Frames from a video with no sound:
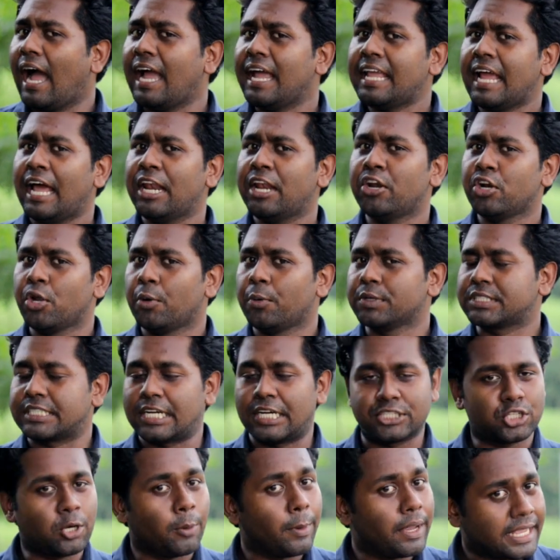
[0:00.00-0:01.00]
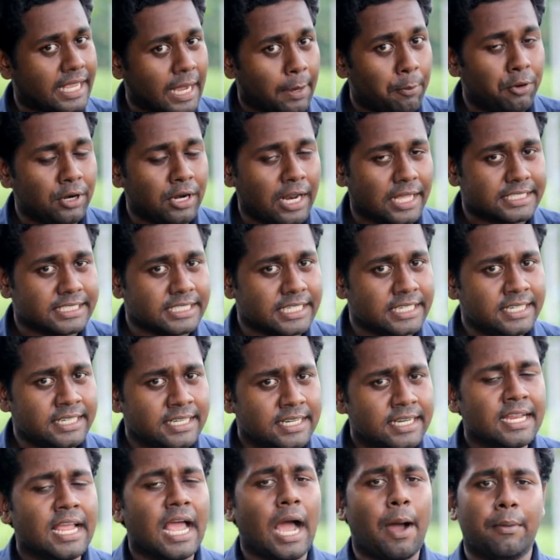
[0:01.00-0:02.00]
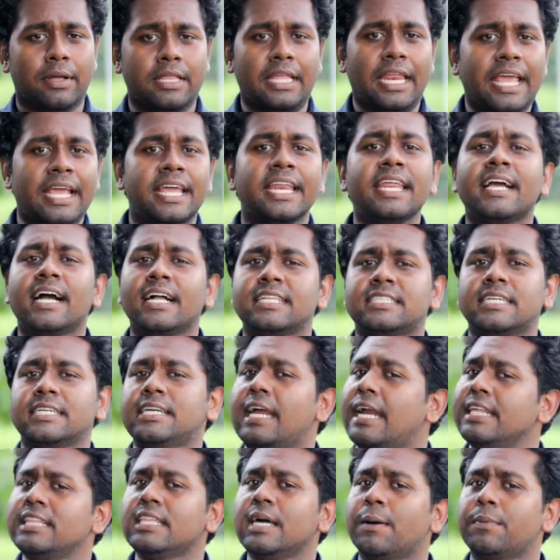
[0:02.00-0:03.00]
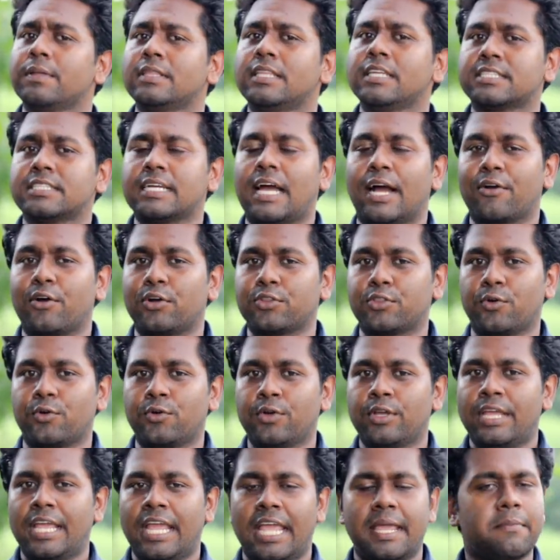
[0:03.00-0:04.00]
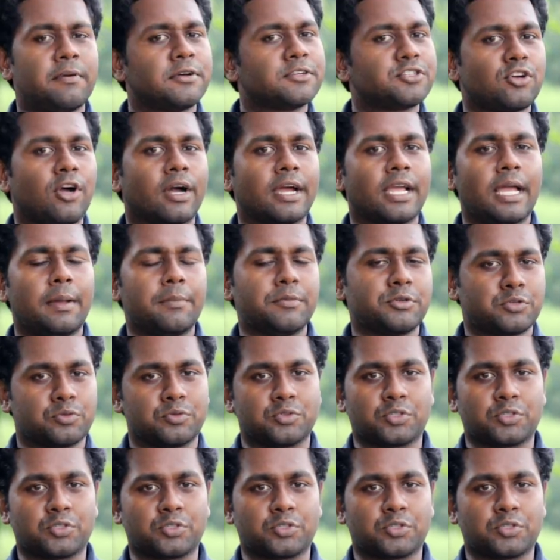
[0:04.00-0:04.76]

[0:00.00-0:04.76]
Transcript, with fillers: হাই হ্যালো নমস্কার সবাই কেমন আছেন আমাদের এগ্রিকালচার ডায়েরি স্বাগত এবং সঙ্গে আমি